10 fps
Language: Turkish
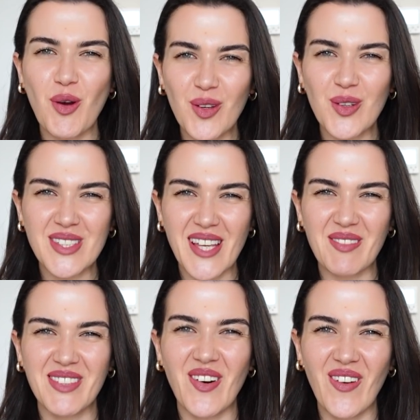Çok
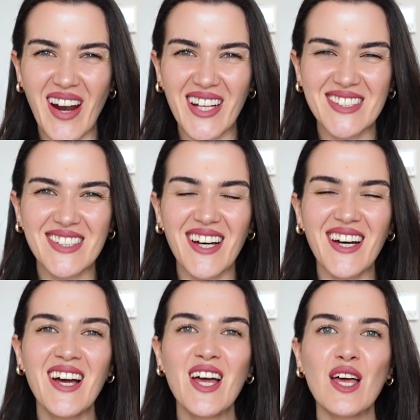yüksek bir oranda
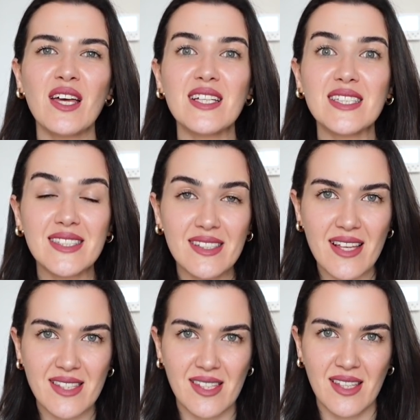e,
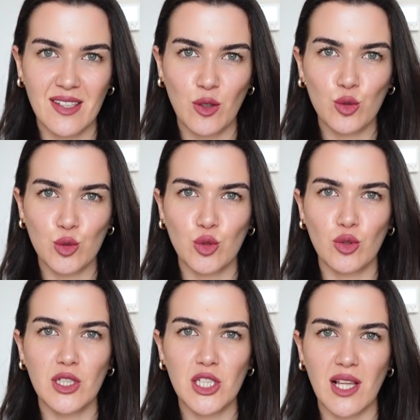stres
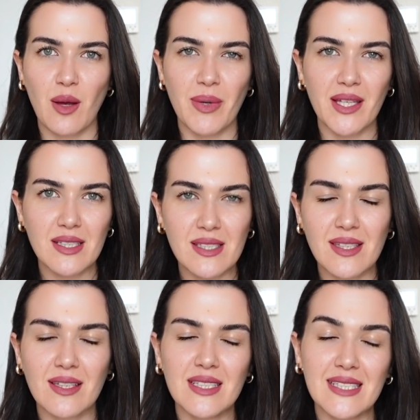konusu işlenmek
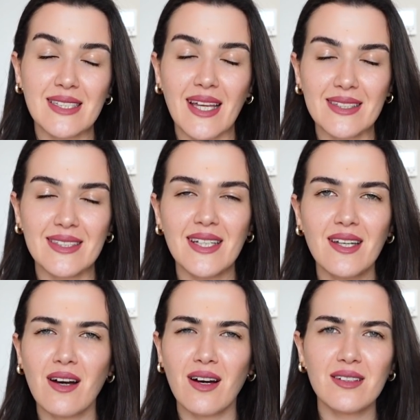istendi.
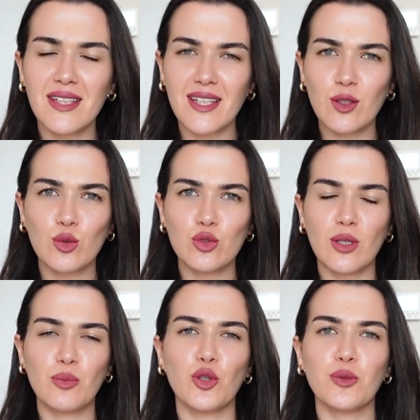Ah neden
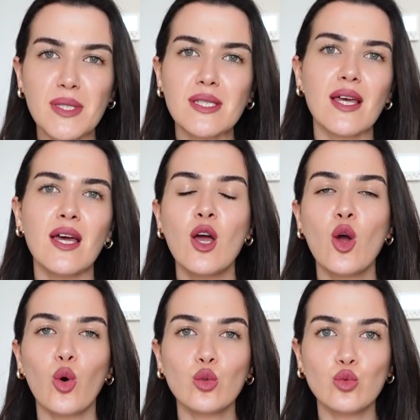konuşamıyorum? Biz de
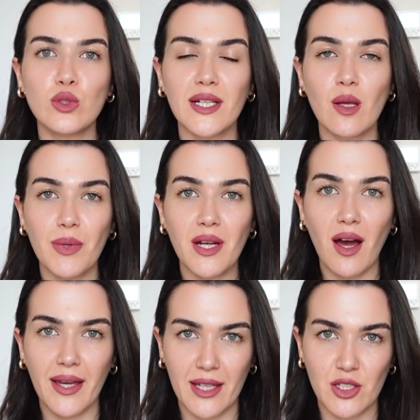onun üzerine bir
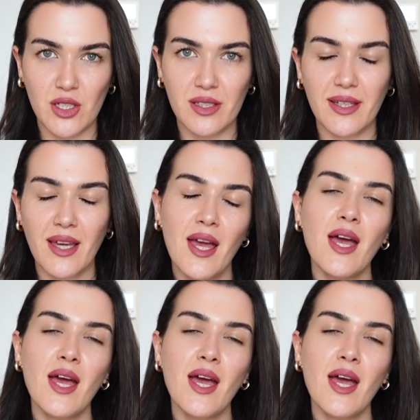ay geçirdik.